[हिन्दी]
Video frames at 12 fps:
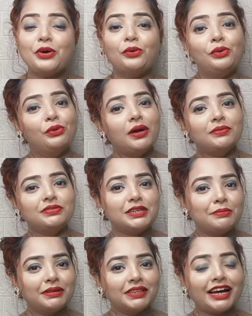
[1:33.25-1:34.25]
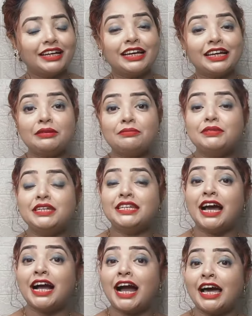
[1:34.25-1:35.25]
ओल्ड वाइफ्स ने बताया था कि
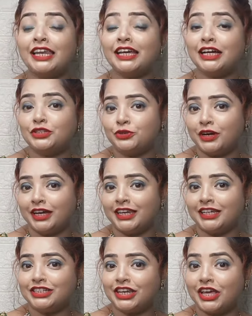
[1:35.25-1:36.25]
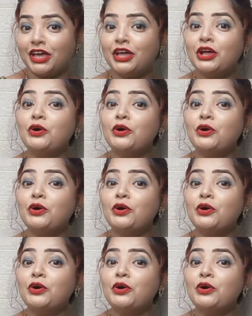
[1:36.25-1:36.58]
मीठा खाने का जो कनेक्शन है